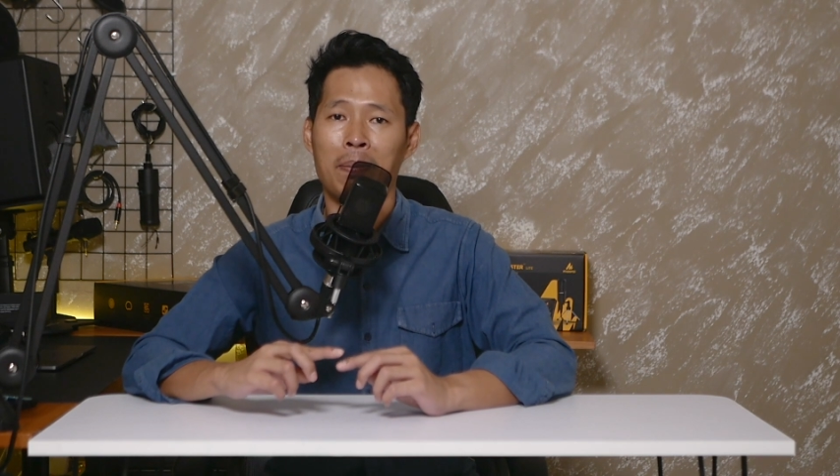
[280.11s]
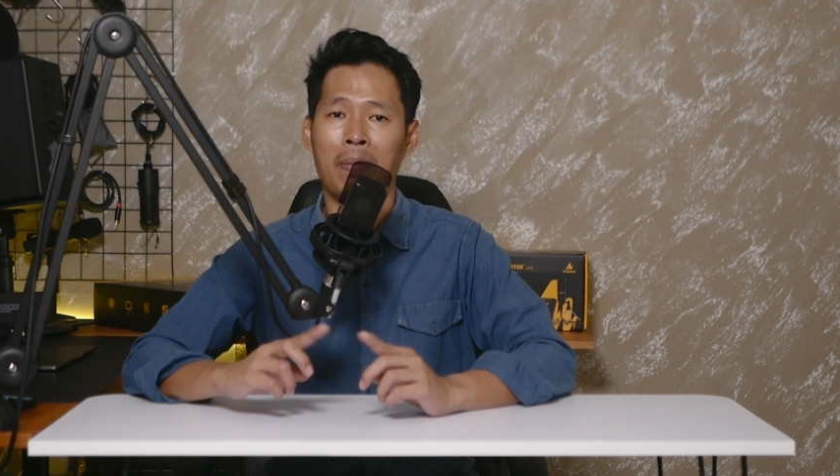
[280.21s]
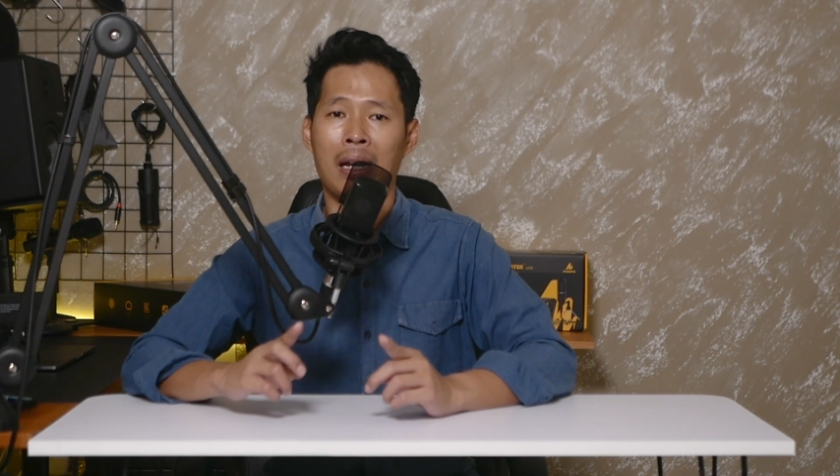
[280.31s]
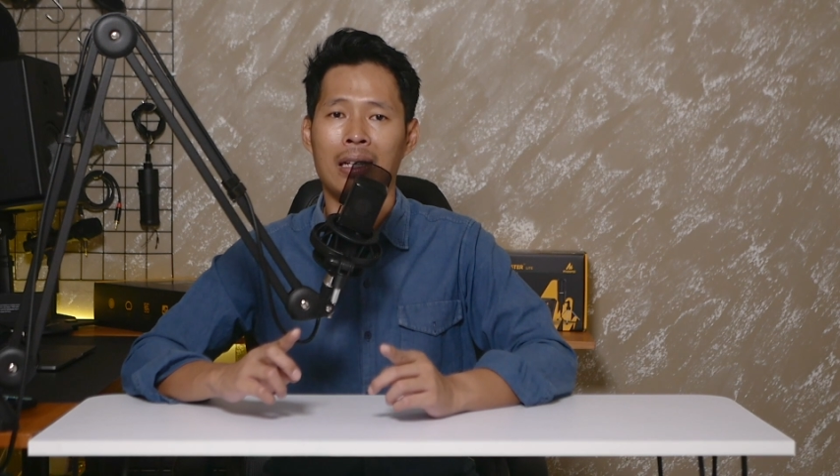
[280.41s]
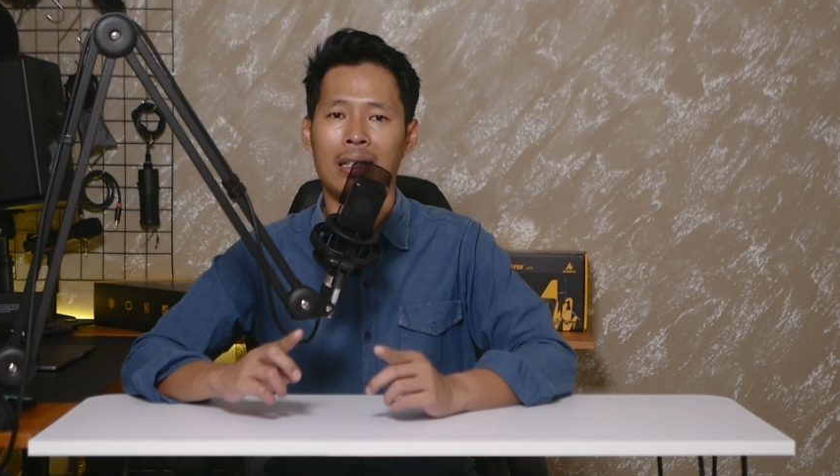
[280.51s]

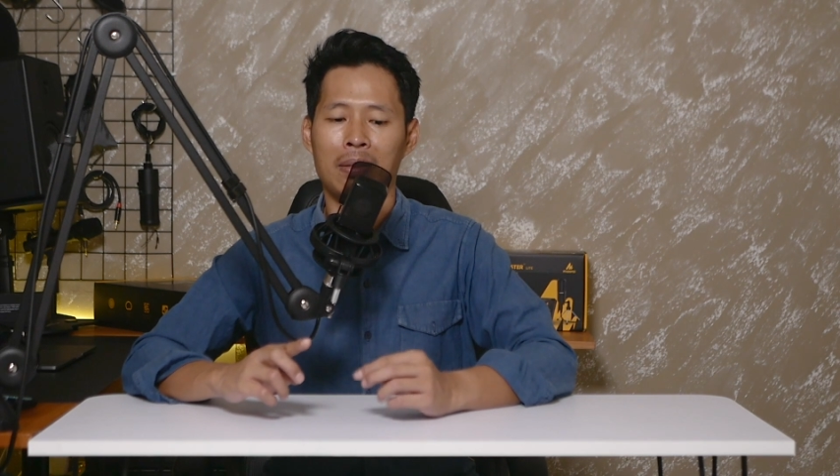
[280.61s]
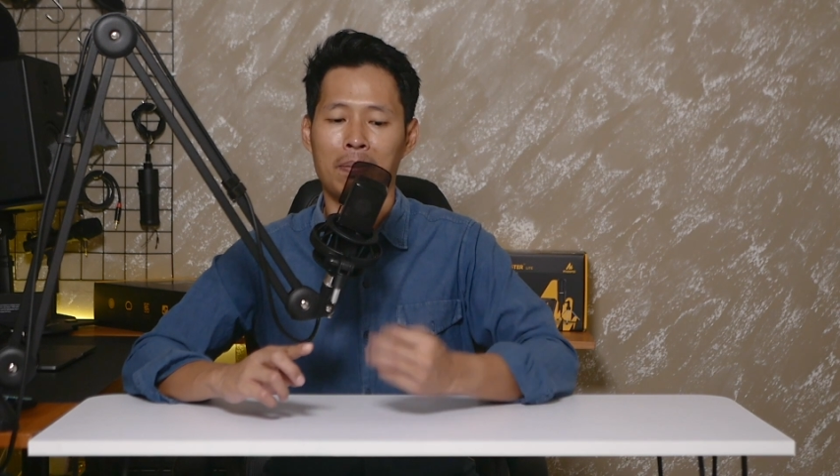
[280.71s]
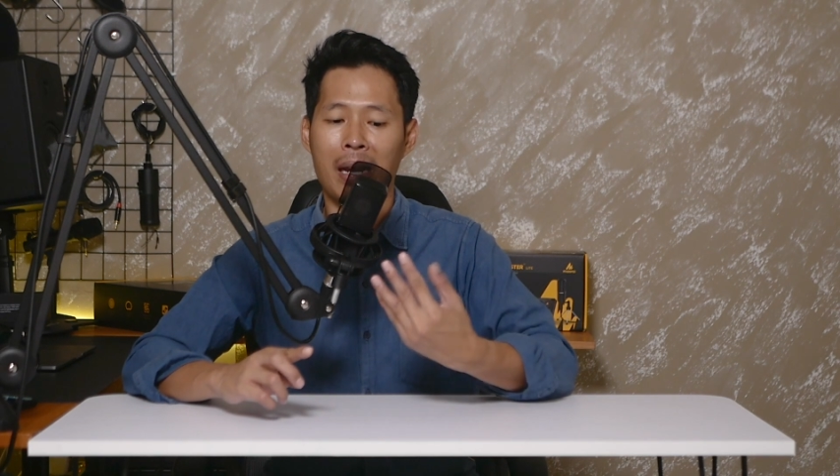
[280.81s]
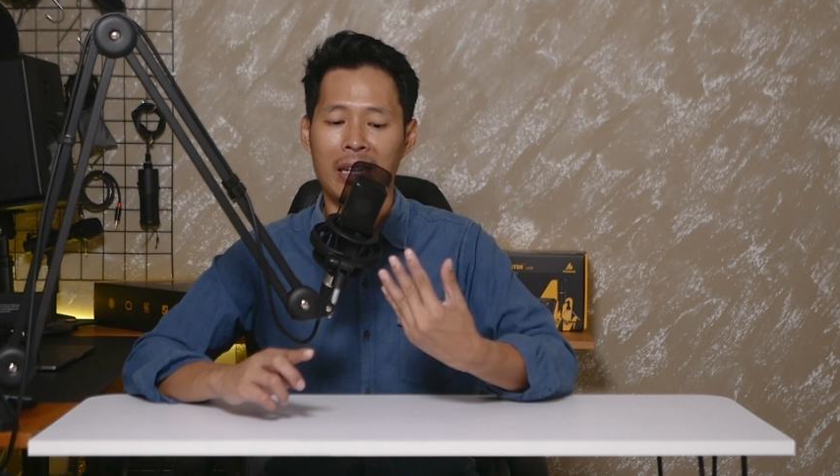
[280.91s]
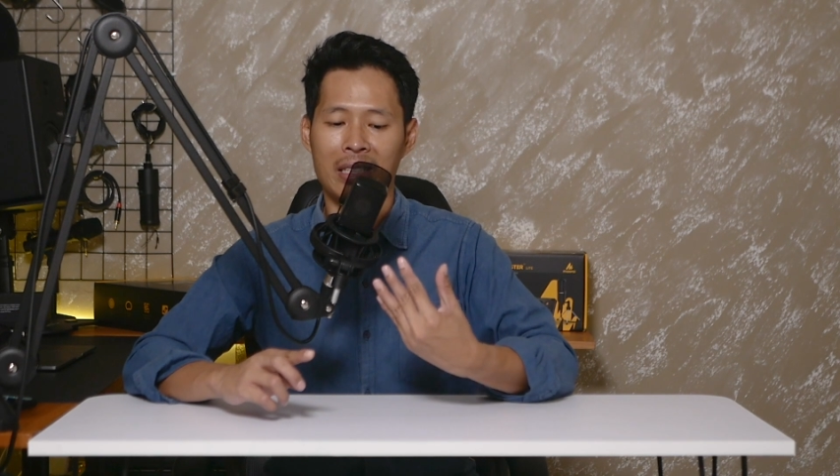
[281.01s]
depan
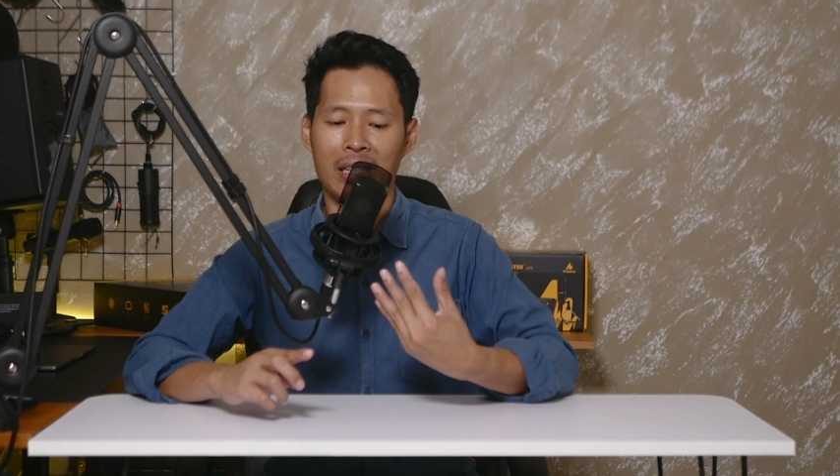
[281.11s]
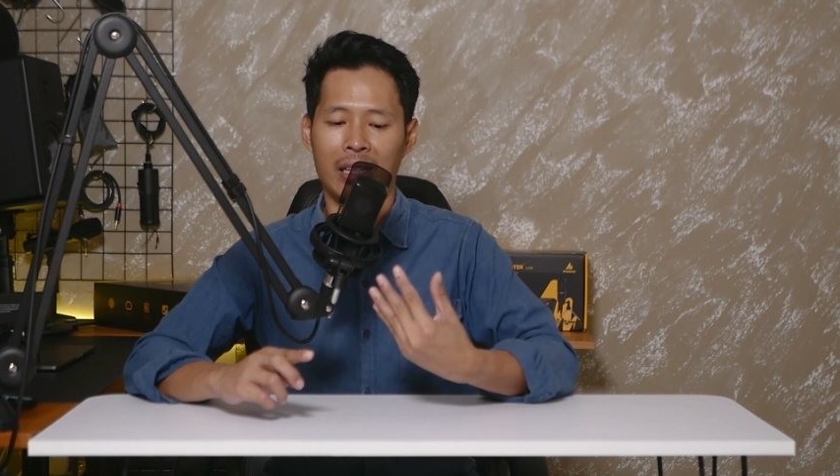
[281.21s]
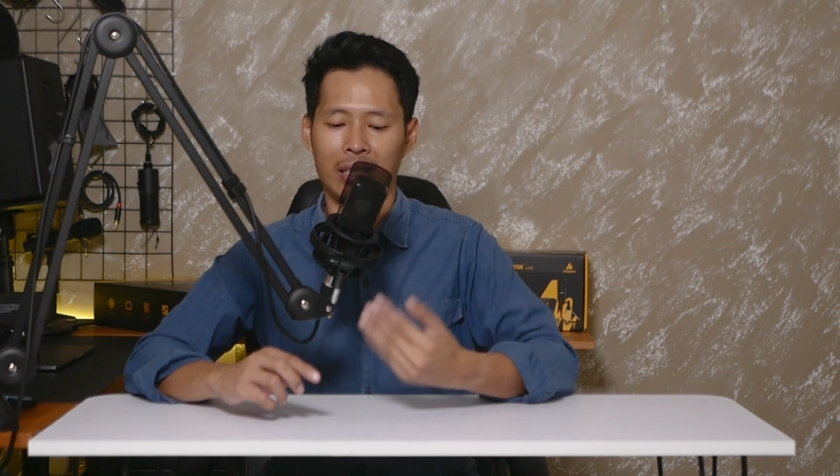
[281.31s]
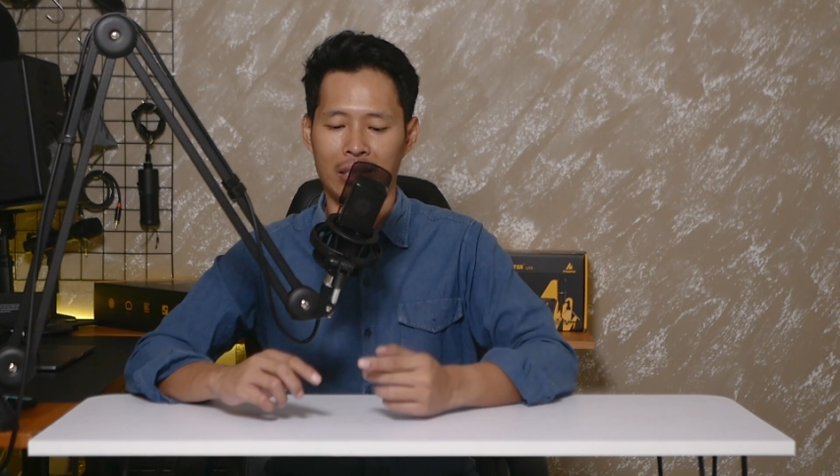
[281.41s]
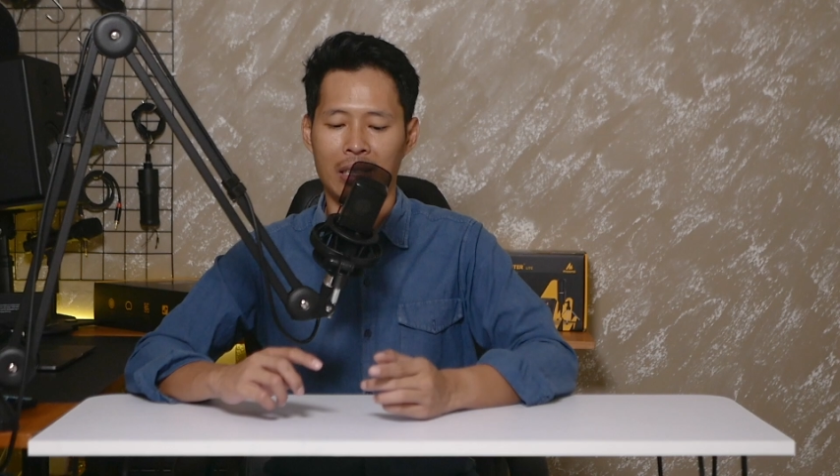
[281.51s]
mic-nya ya.